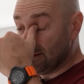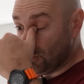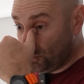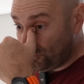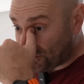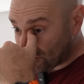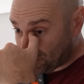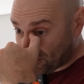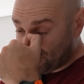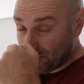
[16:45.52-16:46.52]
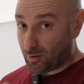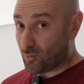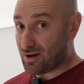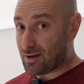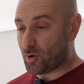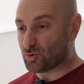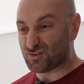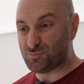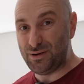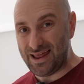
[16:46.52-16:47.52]
die unfassbar viel Power haben, auch
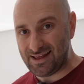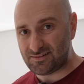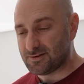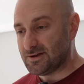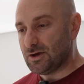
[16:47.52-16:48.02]
das Plaid